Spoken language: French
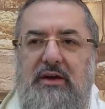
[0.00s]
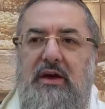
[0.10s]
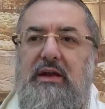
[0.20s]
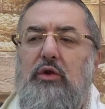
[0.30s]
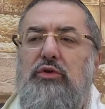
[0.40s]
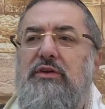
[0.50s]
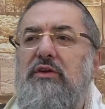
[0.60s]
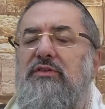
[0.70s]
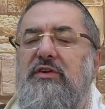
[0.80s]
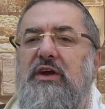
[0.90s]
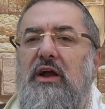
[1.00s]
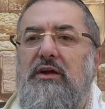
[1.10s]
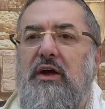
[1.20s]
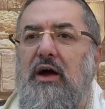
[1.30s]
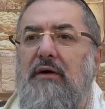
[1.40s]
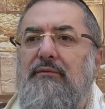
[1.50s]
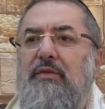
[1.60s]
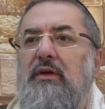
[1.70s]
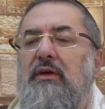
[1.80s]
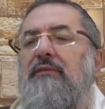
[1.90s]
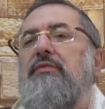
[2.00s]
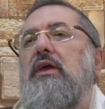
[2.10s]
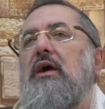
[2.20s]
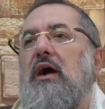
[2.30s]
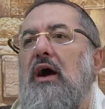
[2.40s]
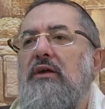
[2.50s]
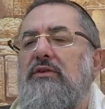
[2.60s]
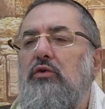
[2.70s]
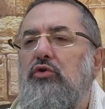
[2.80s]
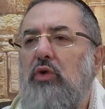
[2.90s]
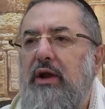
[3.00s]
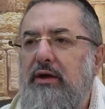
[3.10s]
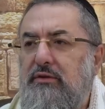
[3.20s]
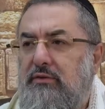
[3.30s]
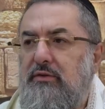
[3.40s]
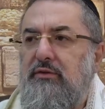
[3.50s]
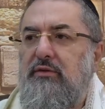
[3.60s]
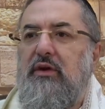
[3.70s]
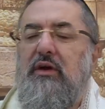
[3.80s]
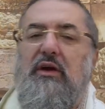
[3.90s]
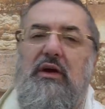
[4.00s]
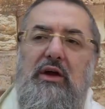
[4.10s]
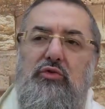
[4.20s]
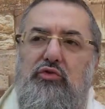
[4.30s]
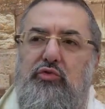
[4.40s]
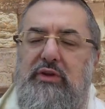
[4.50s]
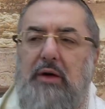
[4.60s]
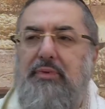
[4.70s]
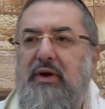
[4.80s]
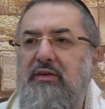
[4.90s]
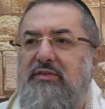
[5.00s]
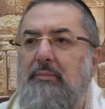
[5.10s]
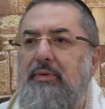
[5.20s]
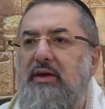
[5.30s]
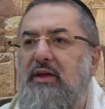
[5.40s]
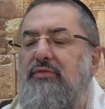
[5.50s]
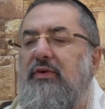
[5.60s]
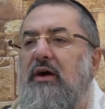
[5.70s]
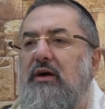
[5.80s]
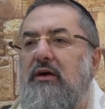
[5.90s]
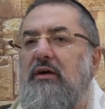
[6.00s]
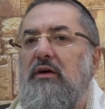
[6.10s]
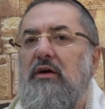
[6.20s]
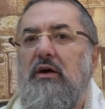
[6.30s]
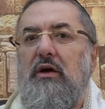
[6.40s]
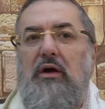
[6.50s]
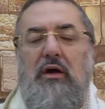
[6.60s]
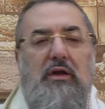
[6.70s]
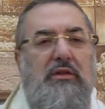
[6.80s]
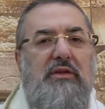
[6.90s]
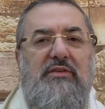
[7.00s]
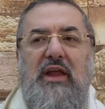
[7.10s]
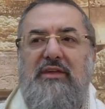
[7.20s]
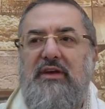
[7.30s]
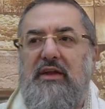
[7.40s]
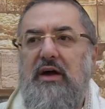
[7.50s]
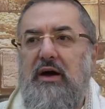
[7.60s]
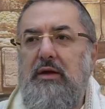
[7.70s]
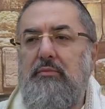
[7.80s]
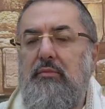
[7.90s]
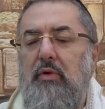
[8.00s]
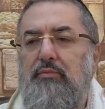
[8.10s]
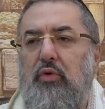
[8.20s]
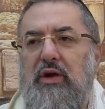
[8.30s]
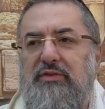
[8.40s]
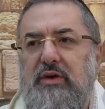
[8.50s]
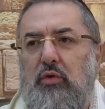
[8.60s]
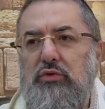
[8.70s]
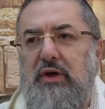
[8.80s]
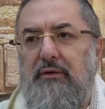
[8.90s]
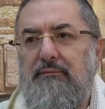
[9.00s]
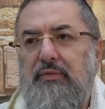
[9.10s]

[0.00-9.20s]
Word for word: Quel est le din si quelqu'un a été aux toilettes et tout de suite après il s'apprête à faire Netilat Yadayim pour la Serouda